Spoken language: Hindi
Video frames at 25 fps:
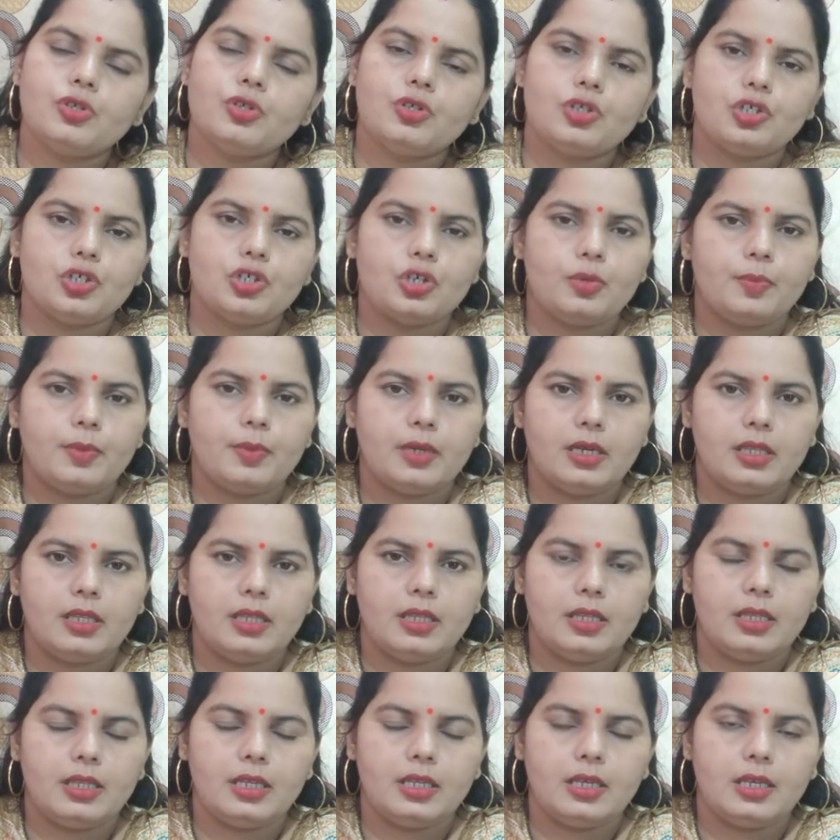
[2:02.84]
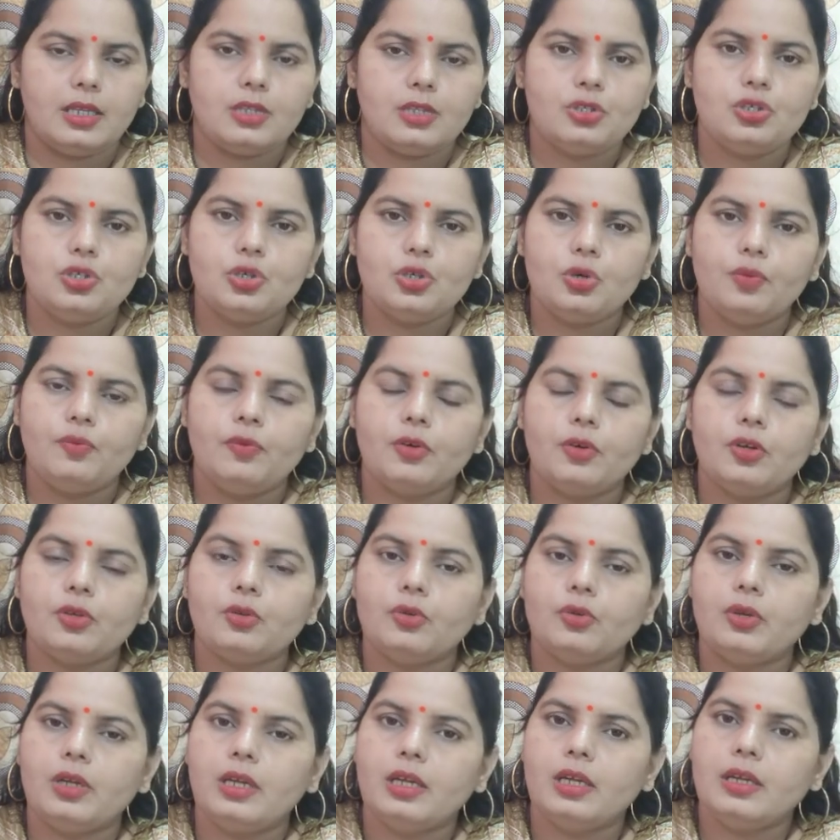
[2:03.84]
को स्विच ऑफ कर देते हैं जो फ़ोन
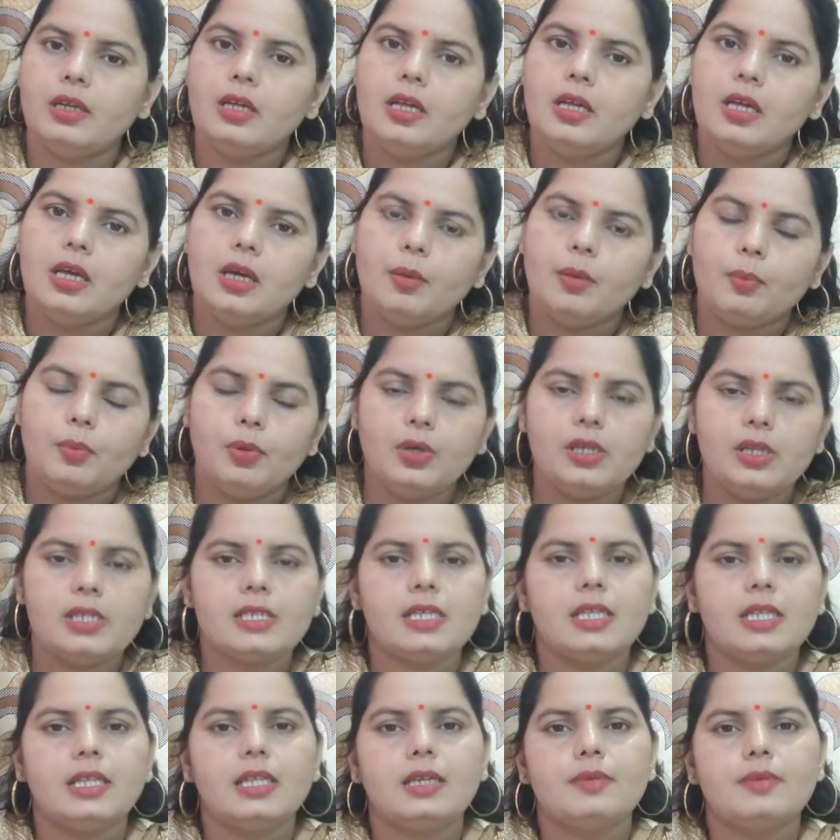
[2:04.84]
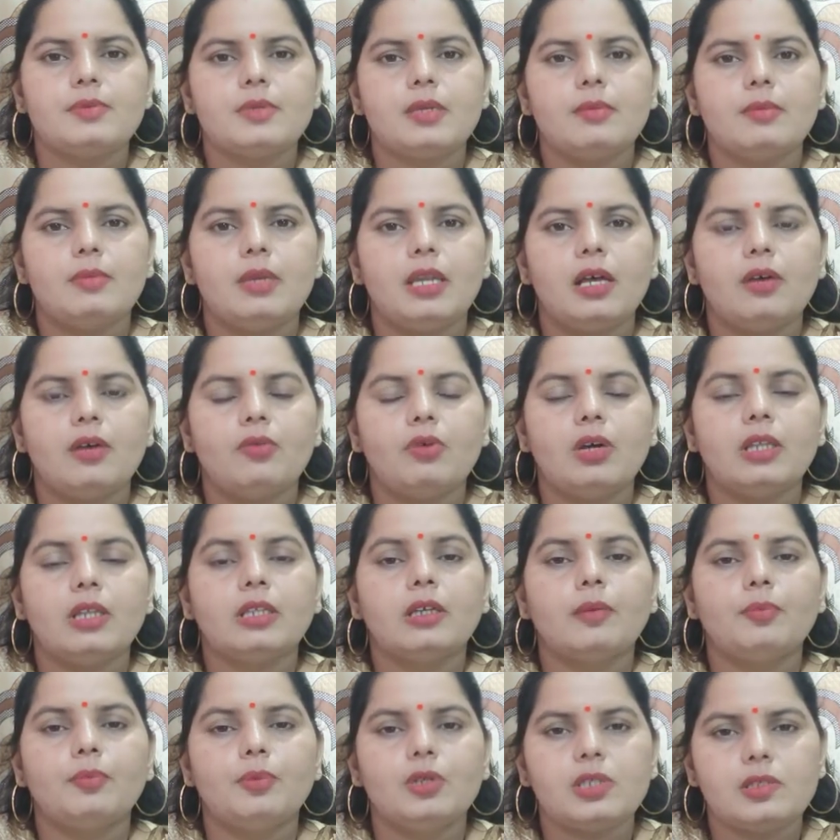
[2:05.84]
उन्हें पुलिस की तरफ से मिला हुआ
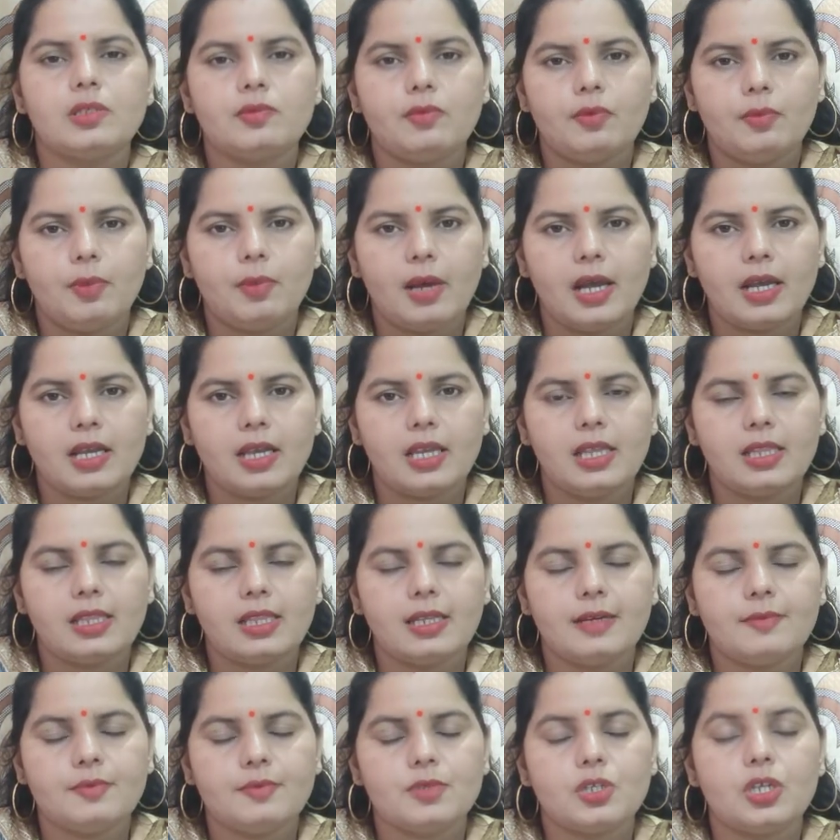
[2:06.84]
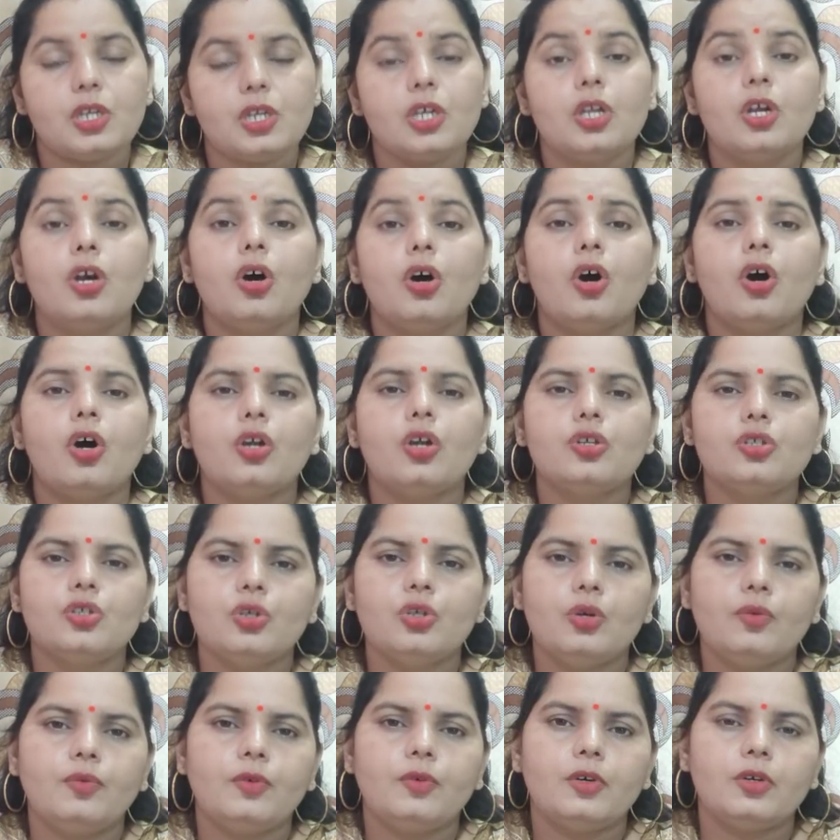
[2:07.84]
था पुलिस विभाग की तरफ से और
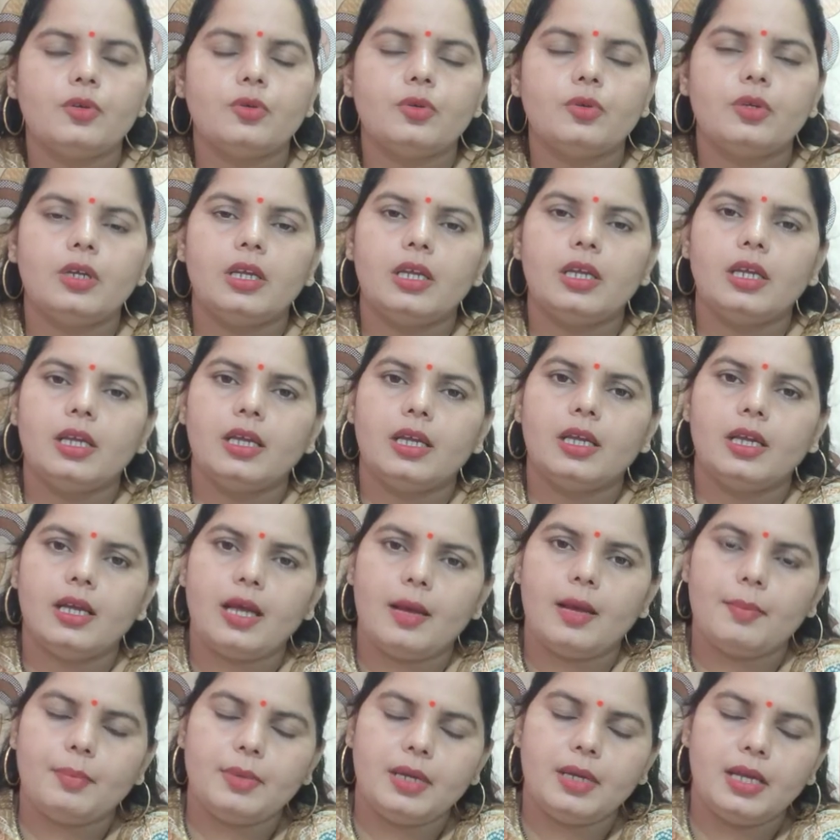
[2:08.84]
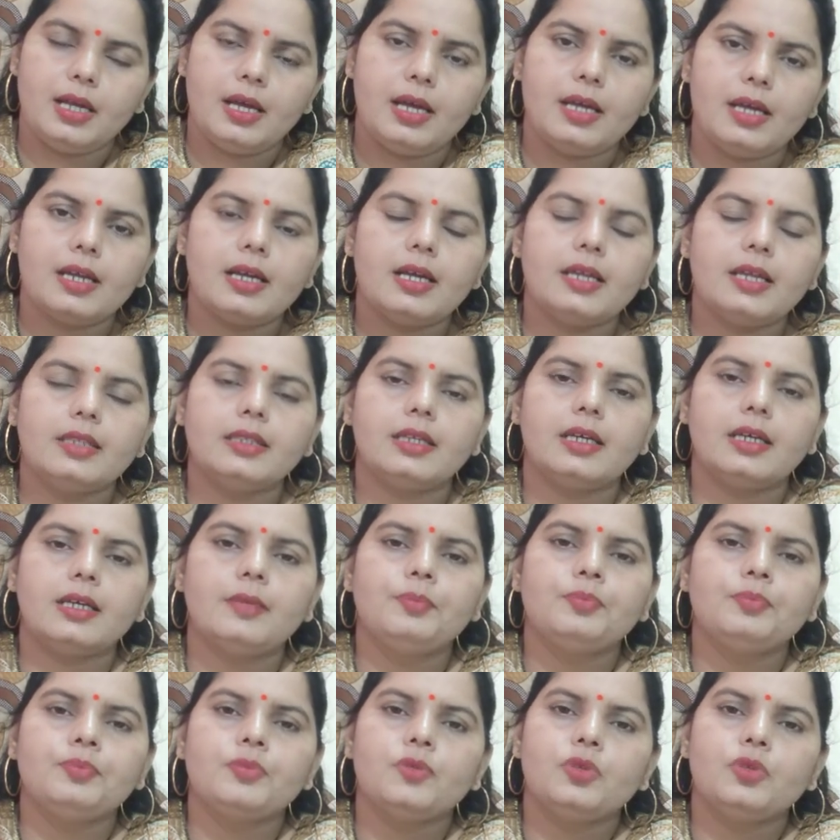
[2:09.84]
जो फ़ोन उन्हें अपने घर का था